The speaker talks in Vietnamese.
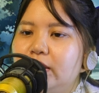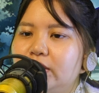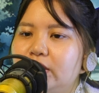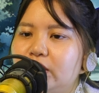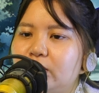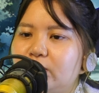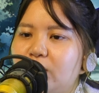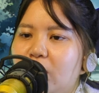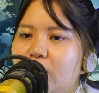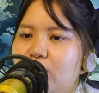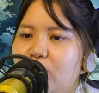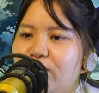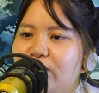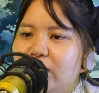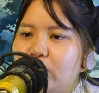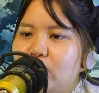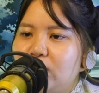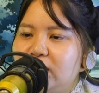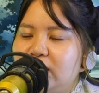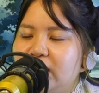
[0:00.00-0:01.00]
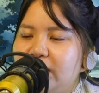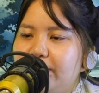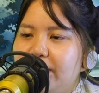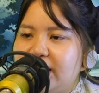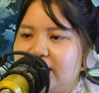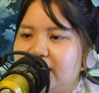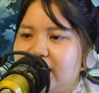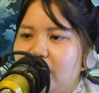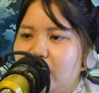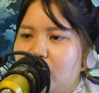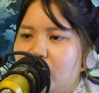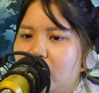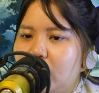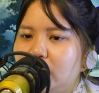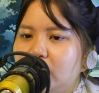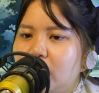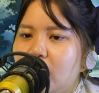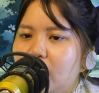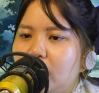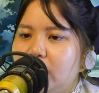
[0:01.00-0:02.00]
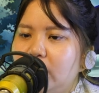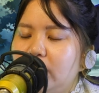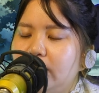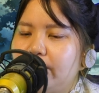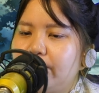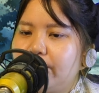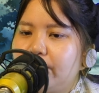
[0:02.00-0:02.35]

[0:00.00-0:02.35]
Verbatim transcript: Trong đó một vị quân sĩ mặt sẹo nói.